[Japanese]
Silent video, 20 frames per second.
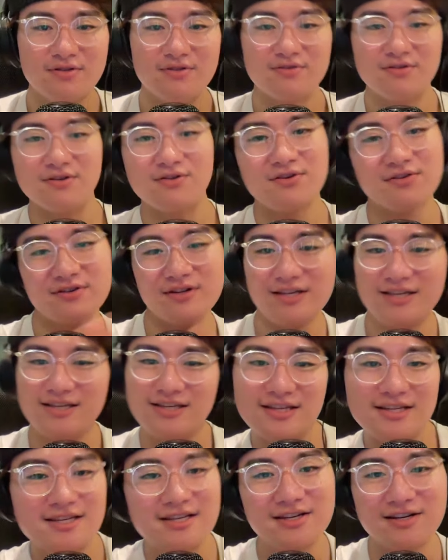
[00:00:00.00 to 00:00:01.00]
ここの
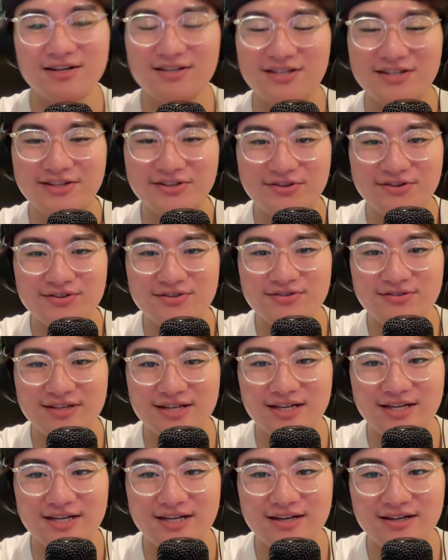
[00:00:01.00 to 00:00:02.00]
いい側のところと
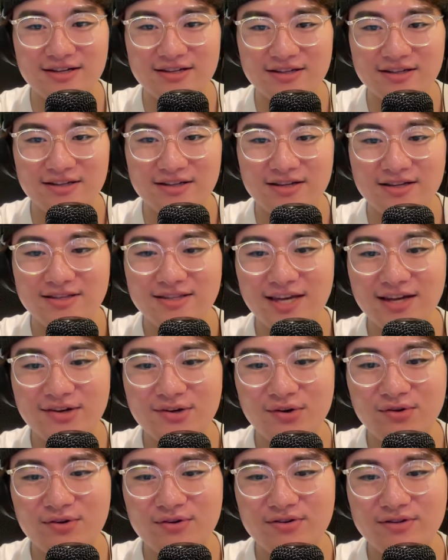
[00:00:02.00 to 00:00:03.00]
か、結
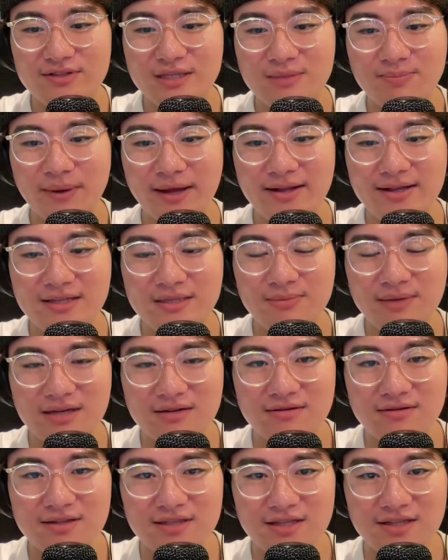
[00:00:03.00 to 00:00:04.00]
構スパスペイン
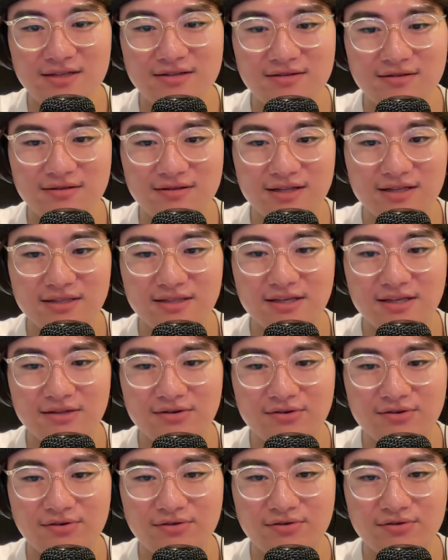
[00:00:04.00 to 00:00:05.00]
語が出てくるんですけ
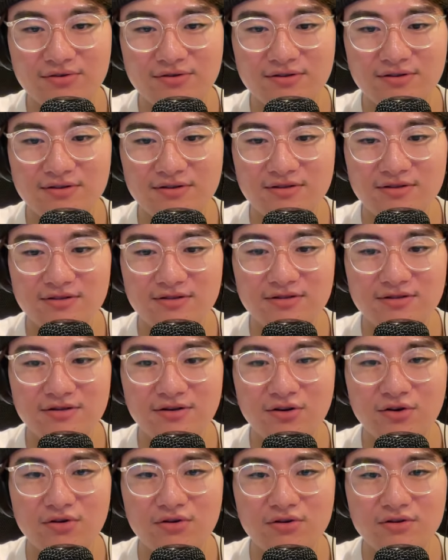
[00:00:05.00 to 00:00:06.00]
ど、この曲、
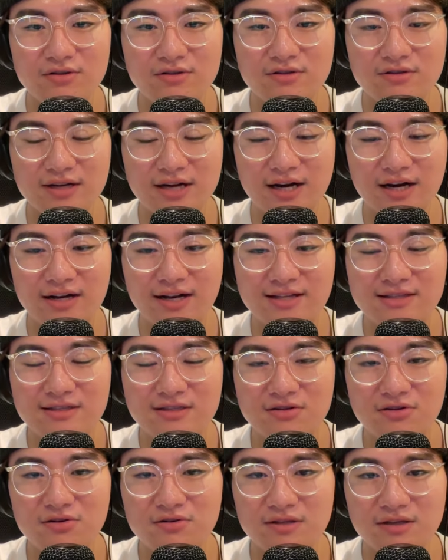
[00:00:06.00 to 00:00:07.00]
ロゴスとか、
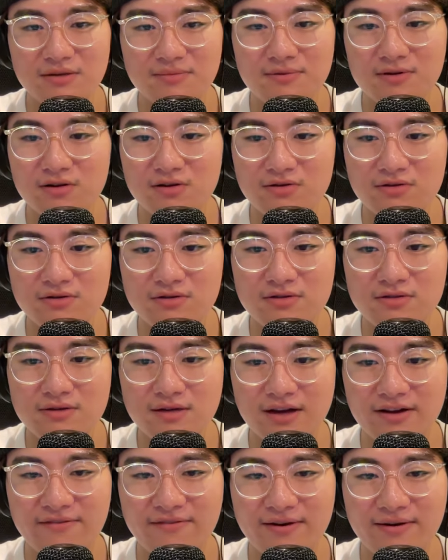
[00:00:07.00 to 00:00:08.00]
レッツゴーっていう意味のロゴスと
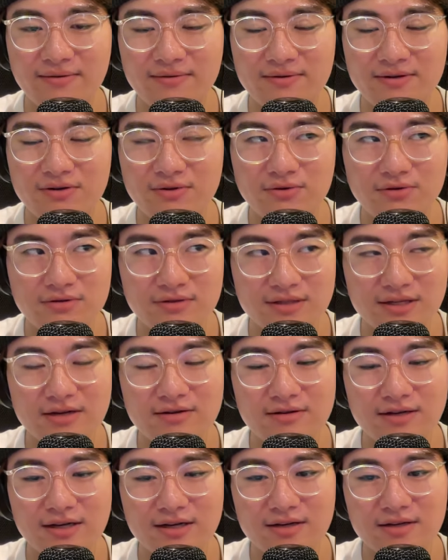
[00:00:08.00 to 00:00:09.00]
か、バロゴスだ
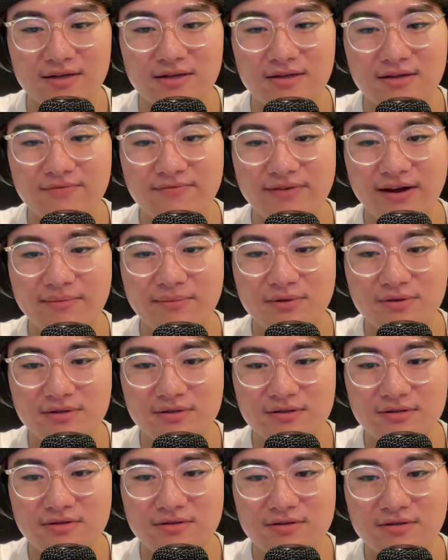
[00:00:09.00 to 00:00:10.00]
よね。
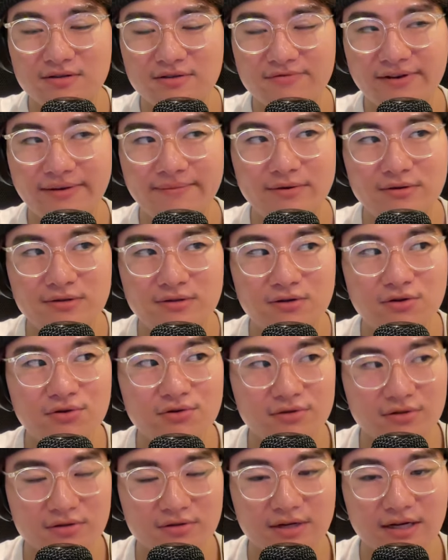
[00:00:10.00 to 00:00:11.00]
バモス、バモス、
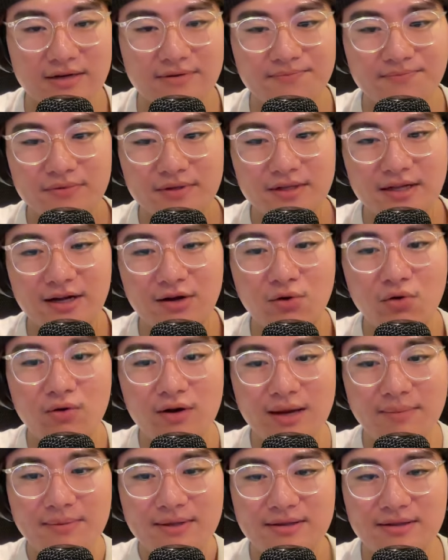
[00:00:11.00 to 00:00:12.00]
ロゴスとか。なんか、
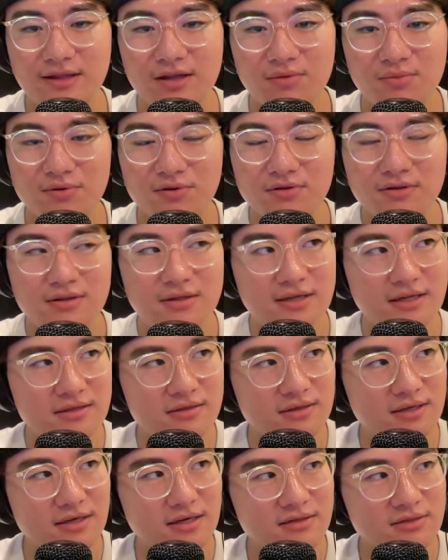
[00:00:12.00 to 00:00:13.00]
狼っていう意味の、
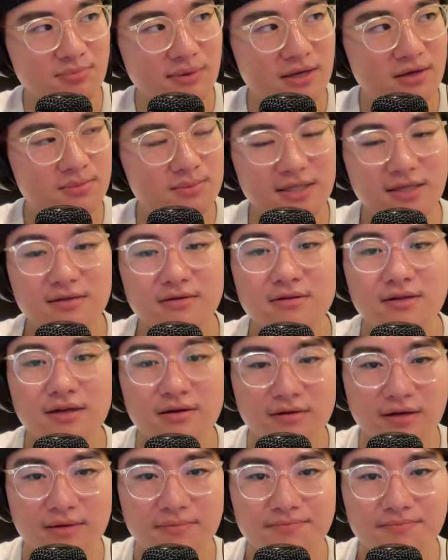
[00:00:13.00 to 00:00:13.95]
なんかスペイン語も出てくるんだよね。